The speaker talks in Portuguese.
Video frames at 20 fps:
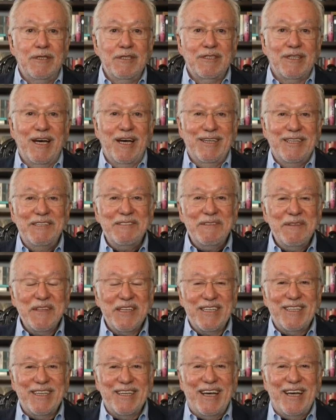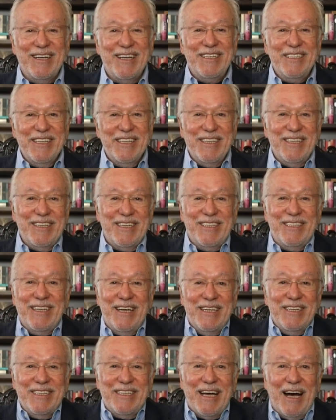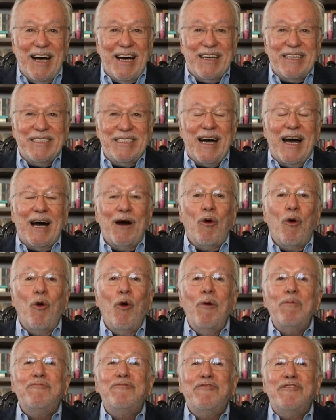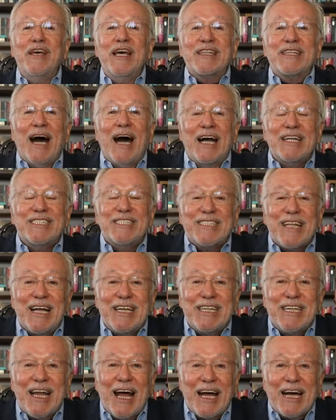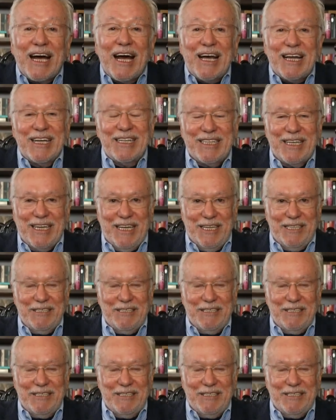né? e, e, e, a, e a obviedade está ali na cara dele.